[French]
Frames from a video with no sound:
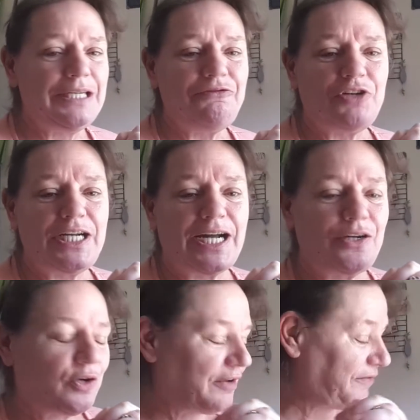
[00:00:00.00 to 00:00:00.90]
Et voilà,
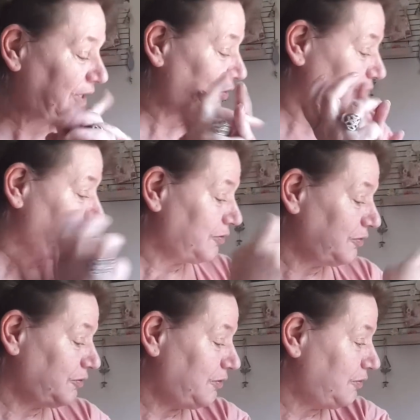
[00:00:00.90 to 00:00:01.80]
alors avec
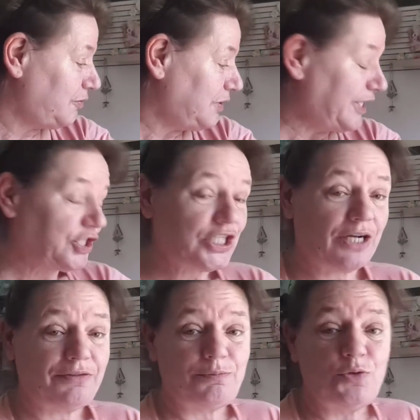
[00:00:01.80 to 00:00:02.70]
euh, les
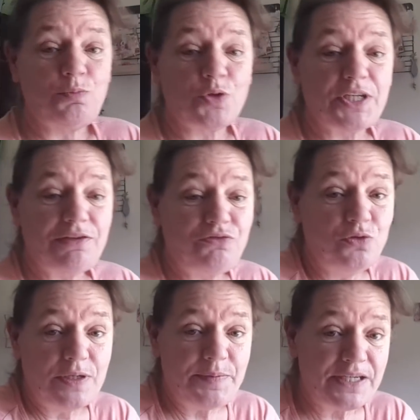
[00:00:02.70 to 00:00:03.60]
chats, me
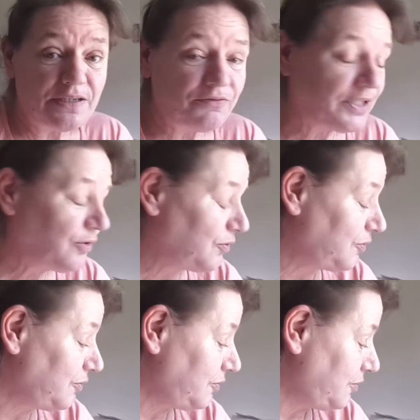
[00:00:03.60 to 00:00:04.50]
demanderez-vous Eh bien, avec
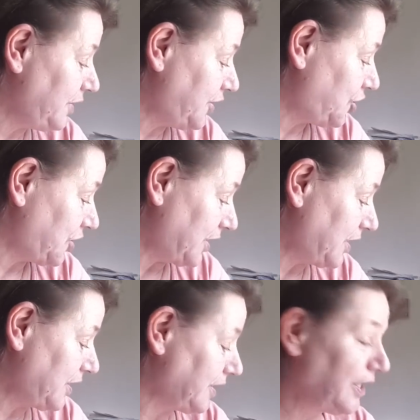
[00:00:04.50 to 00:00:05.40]
euh, les
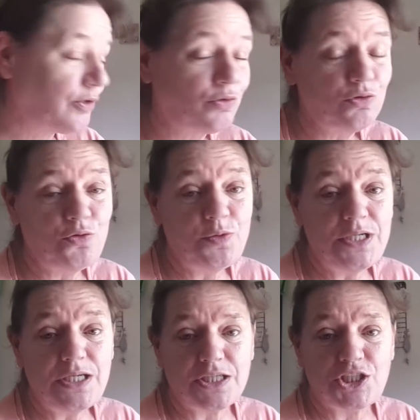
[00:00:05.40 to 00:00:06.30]
chats, Kero,
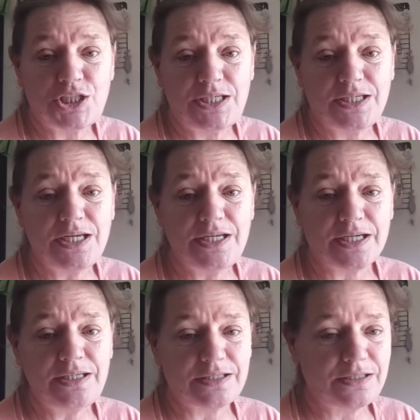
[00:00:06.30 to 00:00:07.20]
lui, est chez
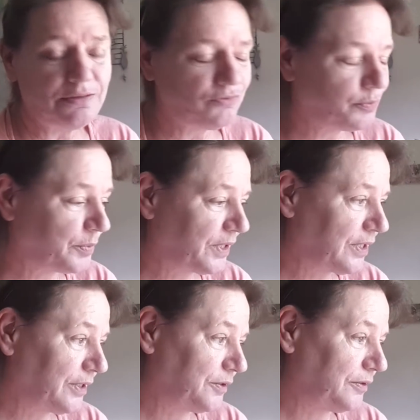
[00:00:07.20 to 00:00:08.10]
Kylian, hein, il ne
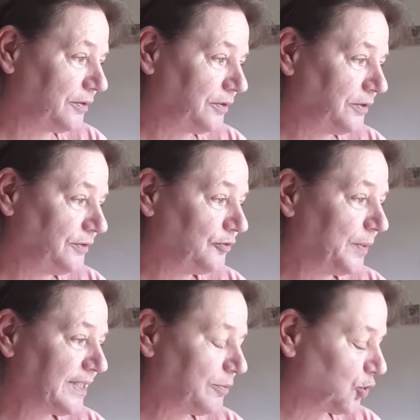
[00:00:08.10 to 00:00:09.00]
euh, veut
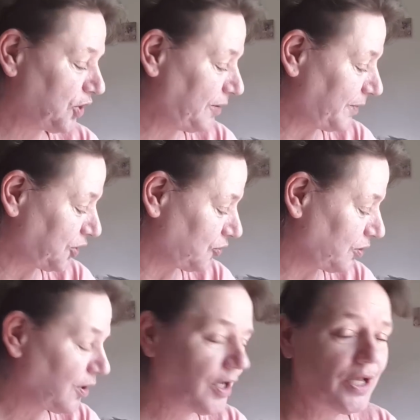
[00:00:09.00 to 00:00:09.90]
pas s'approcher de
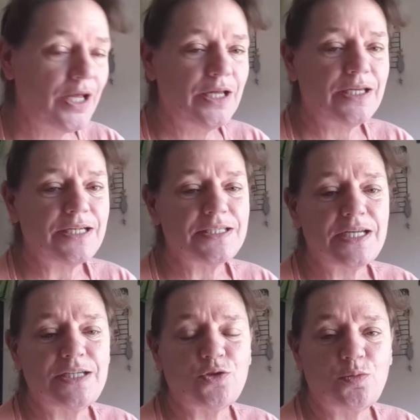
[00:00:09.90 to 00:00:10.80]
Major.
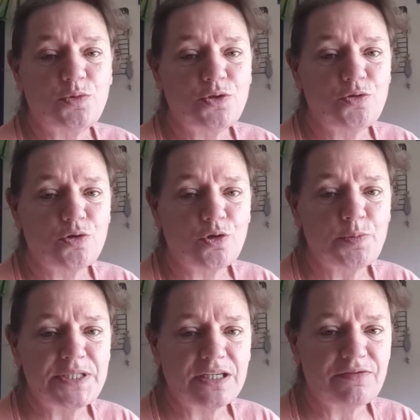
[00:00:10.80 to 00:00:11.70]
Kenza est en mode
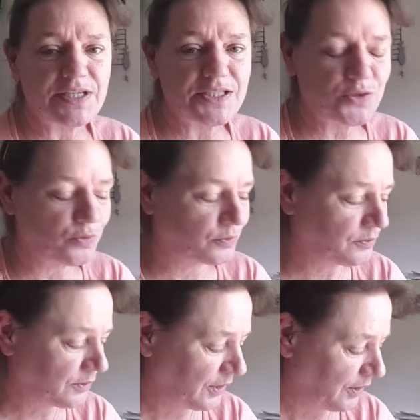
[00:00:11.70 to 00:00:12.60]
observation,